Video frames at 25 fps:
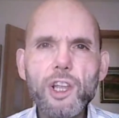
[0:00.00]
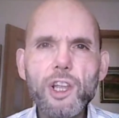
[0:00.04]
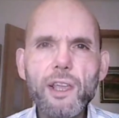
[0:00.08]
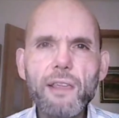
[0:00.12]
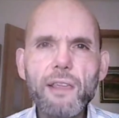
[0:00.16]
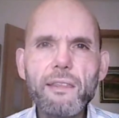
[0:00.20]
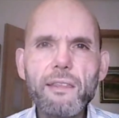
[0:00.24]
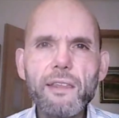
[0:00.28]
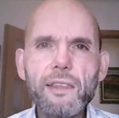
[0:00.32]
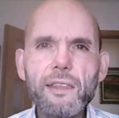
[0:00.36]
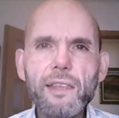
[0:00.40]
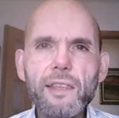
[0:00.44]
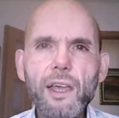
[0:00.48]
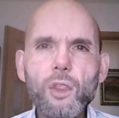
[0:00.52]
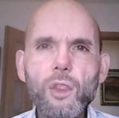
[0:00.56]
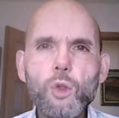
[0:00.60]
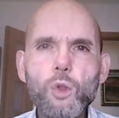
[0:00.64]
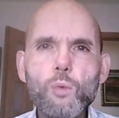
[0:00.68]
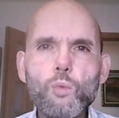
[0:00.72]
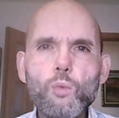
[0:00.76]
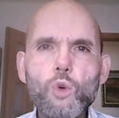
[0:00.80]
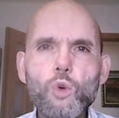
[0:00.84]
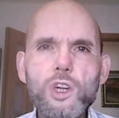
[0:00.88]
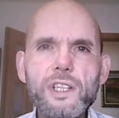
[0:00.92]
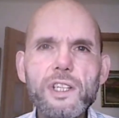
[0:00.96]
que he
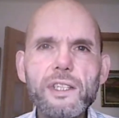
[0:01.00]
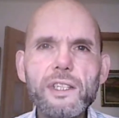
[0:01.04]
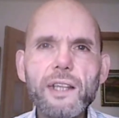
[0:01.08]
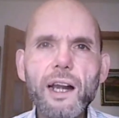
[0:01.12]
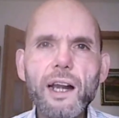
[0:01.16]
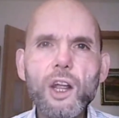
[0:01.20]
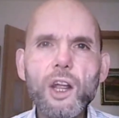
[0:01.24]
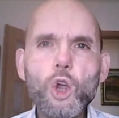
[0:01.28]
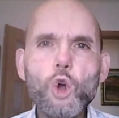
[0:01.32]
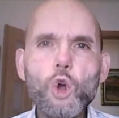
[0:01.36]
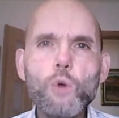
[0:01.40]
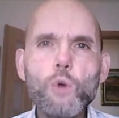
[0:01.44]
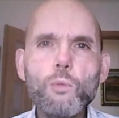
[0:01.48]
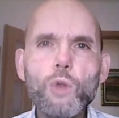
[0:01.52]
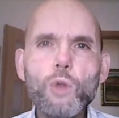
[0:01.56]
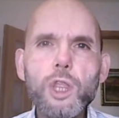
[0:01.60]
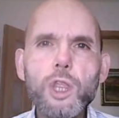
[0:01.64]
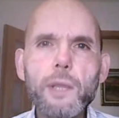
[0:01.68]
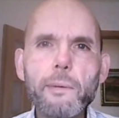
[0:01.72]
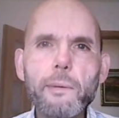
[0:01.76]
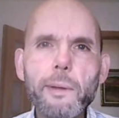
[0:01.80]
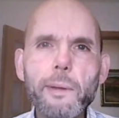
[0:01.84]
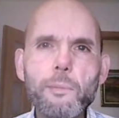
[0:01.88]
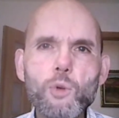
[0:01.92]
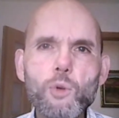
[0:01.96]
citado muestran cómo
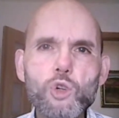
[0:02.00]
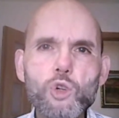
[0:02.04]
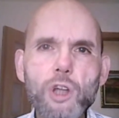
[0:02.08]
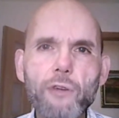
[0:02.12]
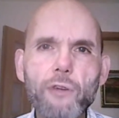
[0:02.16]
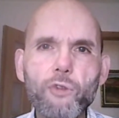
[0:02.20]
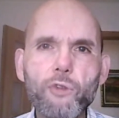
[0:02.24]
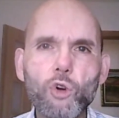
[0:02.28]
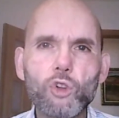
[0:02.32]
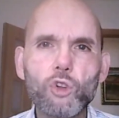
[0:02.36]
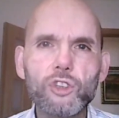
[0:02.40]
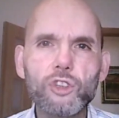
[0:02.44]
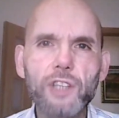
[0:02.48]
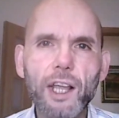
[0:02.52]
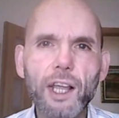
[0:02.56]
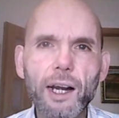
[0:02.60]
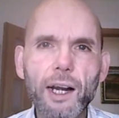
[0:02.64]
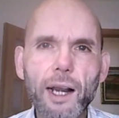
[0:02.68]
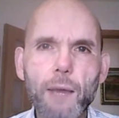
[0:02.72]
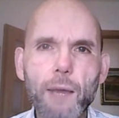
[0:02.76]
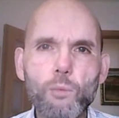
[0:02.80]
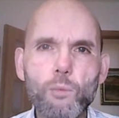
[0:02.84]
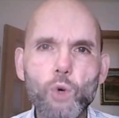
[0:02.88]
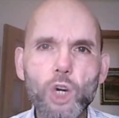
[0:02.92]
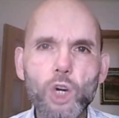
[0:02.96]
debemos afrontar
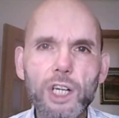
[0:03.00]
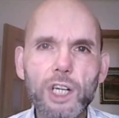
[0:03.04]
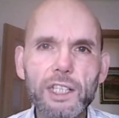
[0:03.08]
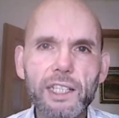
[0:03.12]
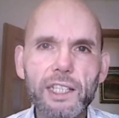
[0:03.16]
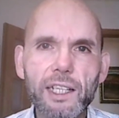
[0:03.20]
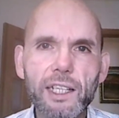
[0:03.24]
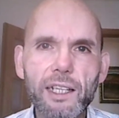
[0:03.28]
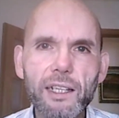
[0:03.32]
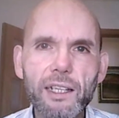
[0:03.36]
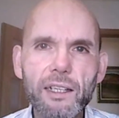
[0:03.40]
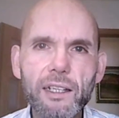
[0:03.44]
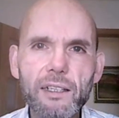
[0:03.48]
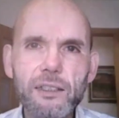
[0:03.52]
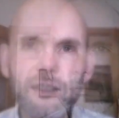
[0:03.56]
la muerte.